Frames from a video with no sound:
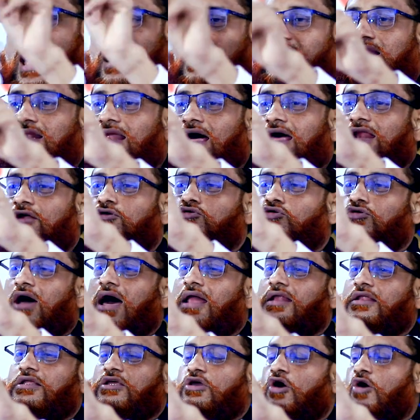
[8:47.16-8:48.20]
আল্লাহর
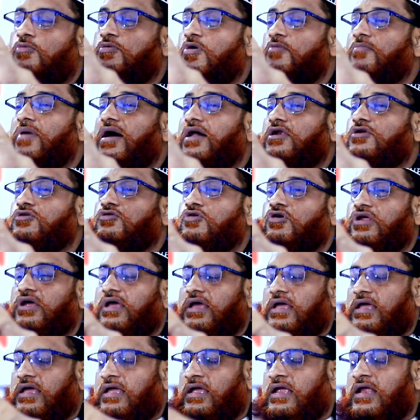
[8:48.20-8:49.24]
কোরআনকে অপমান করে